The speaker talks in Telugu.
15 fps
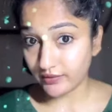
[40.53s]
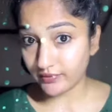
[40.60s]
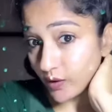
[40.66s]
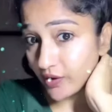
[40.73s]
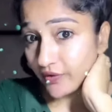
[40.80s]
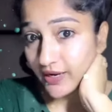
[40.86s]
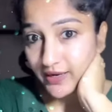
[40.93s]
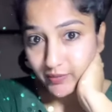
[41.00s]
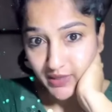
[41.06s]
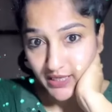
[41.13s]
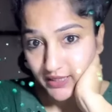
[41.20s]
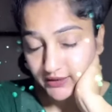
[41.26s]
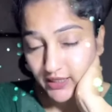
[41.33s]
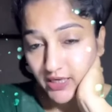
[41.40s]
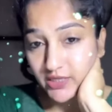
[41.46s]
ఒకవేళ మీ
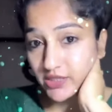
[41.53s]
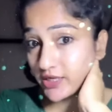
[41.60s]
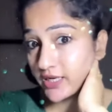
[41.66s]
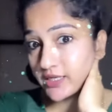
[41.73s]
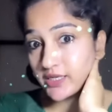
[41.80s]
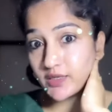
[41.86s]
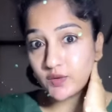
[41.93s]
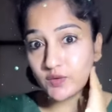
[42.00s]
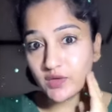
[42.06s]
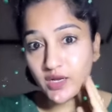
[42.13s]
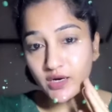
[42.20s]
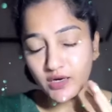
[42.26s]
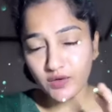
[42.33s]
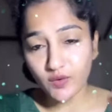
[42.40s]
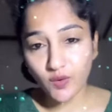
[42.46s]
గతాన్ని షేర్
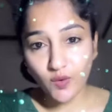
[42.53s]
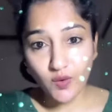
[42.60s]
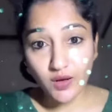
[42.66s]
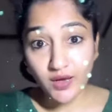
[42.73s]
చేసుకున్నారనుకో